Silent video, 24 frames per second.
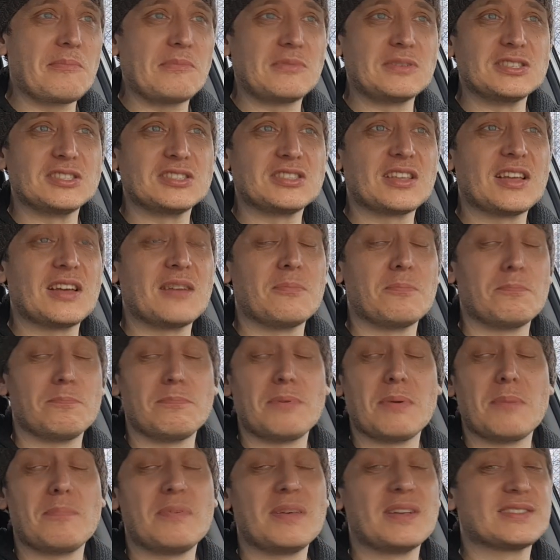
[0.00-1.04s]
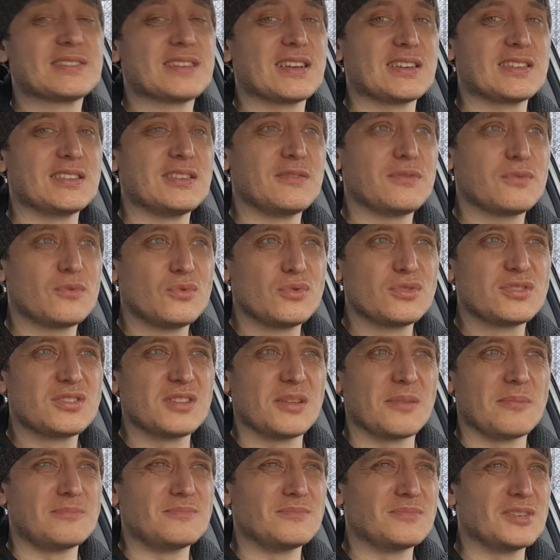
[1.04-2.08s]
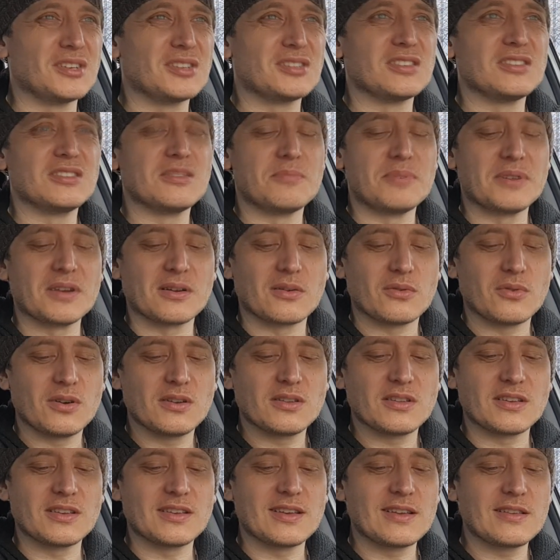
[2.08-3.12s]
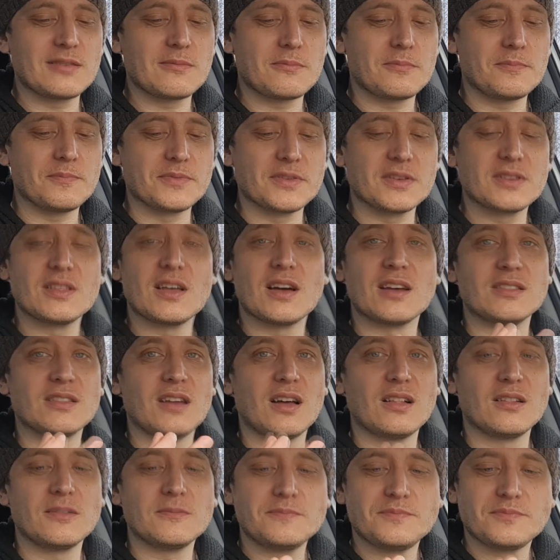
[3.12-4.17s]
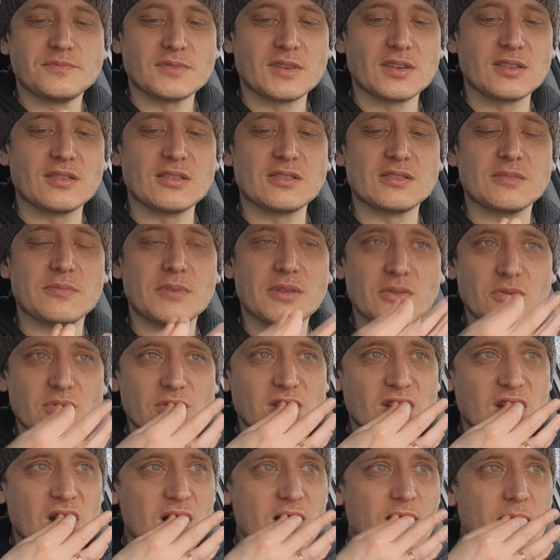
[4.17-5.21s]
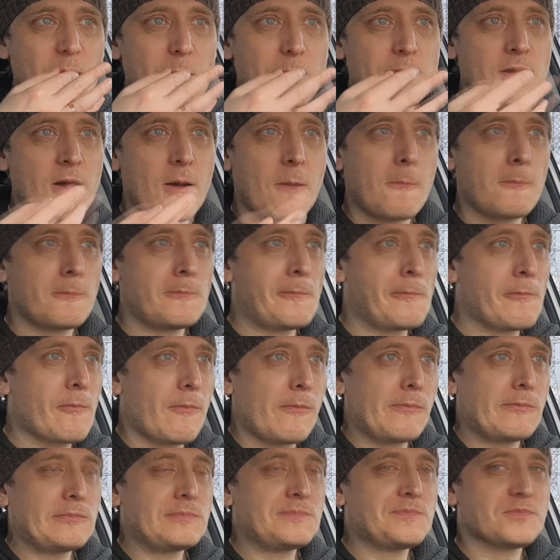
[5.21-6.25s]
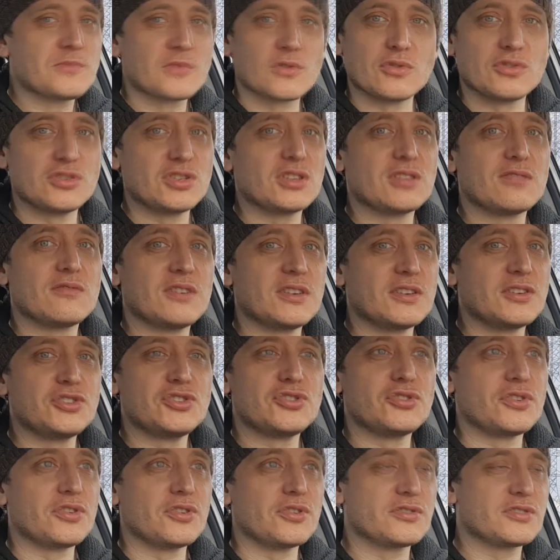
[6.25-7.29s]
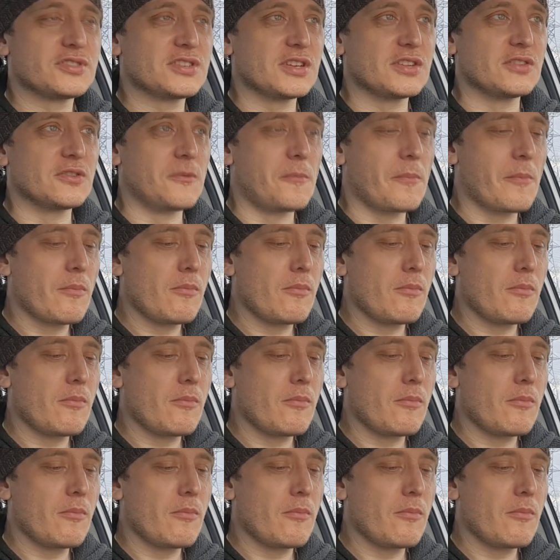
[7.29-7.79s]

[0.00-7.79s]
Это пипец как невкусно, это не прикольно, я не догнал этой заманухи, учитывая еще ее цену.